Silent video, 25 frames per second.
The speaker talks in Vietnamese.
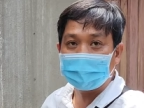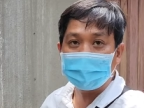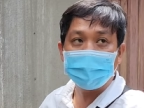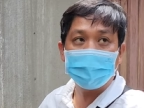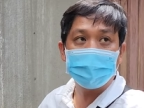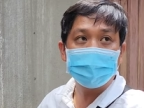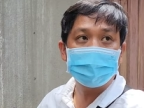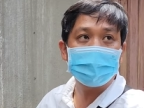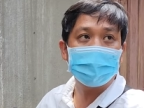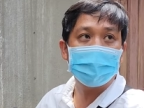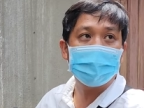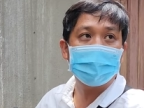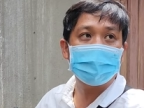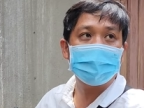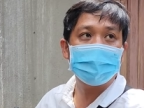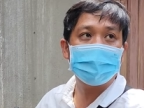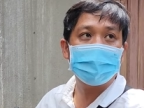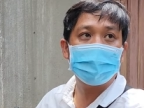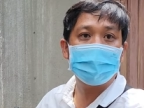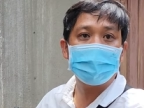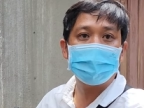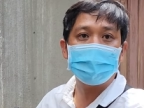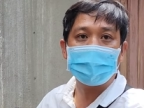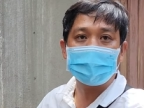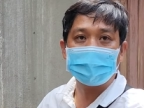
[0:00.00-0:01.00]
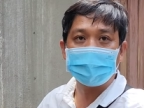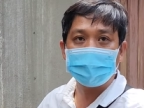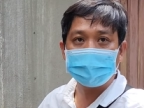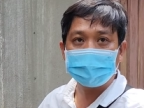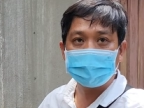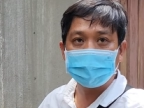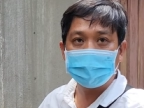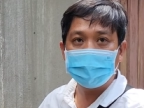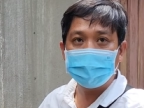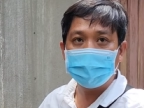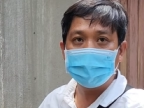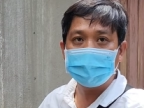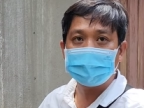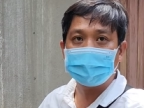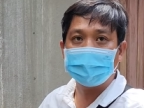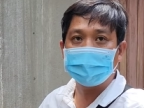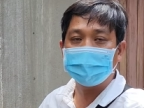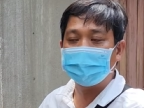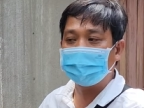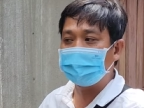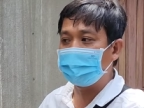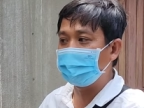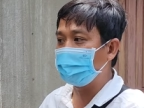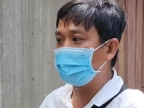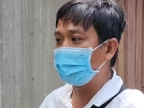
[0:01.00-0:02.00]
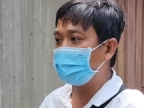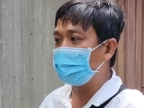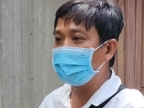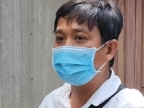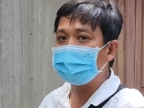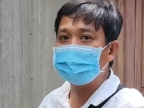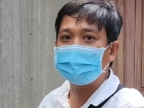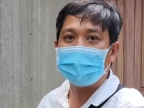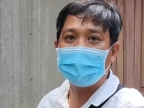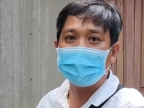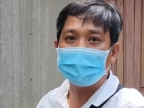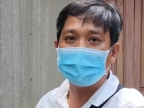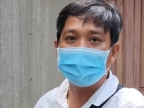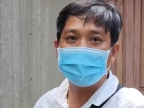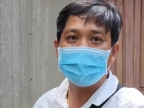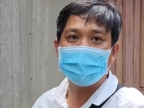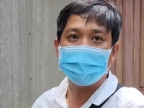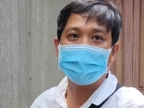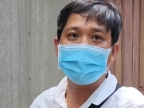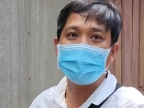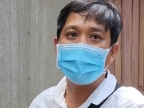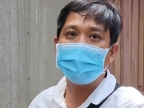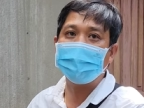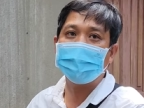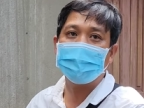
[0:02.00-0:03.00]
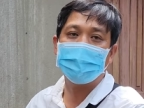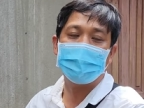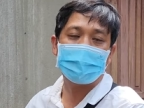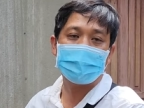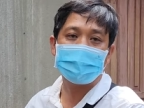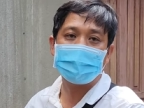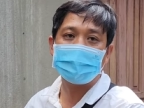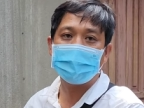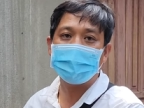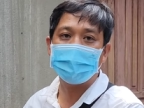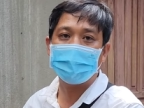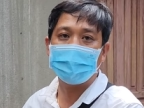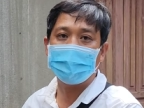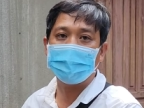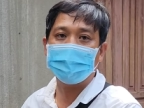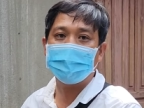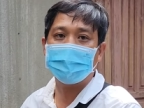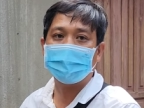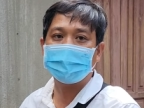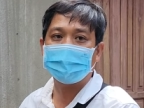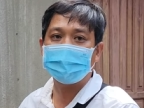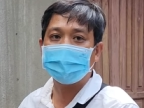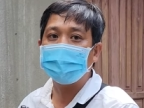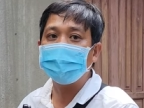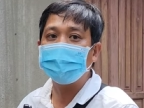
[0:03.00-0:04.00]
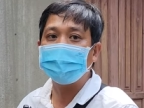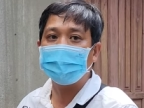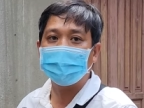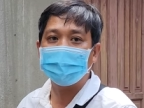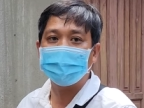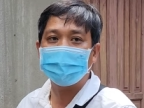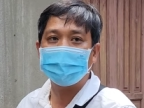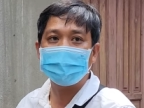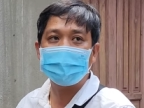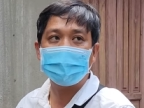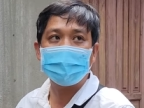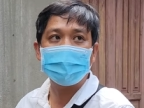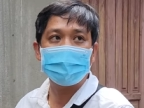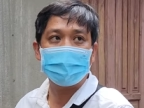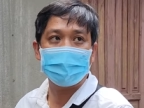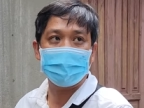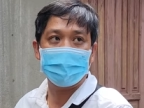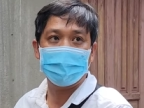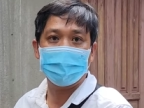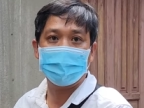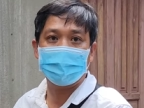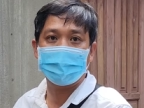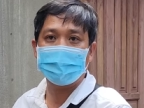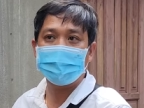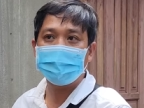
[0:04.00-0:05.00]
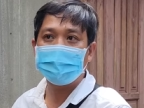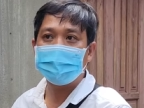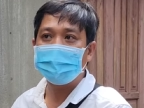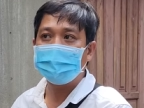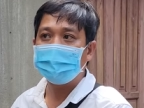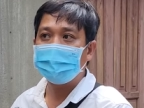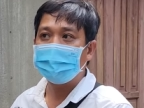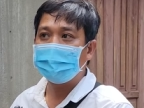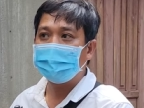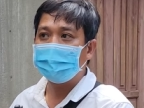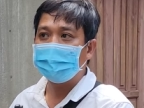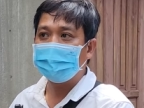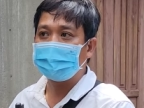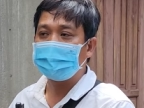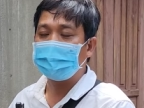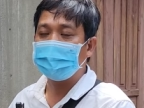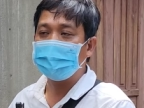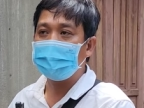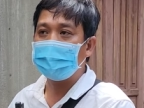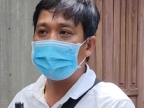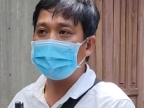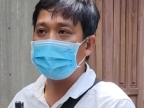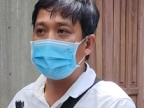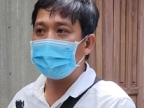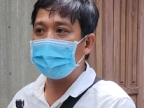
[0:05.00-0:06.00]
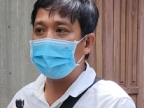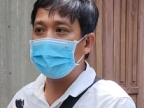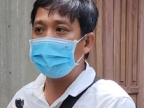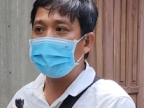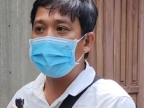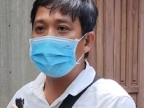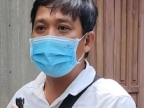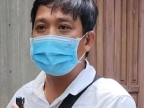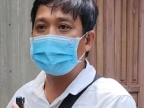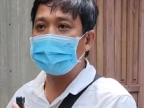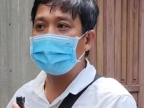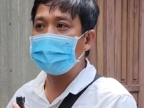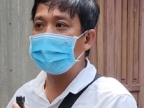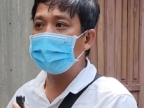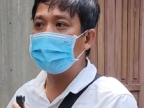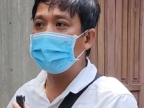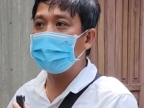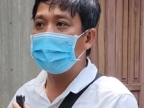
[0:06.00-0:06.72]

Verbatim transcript: để hỗ trợ cho bà cô chú còn về thể xác thì đây là một cái căn bệnh mà số phận phải gánh chịu rồi mà cũng may mắn là bây giờ cái căn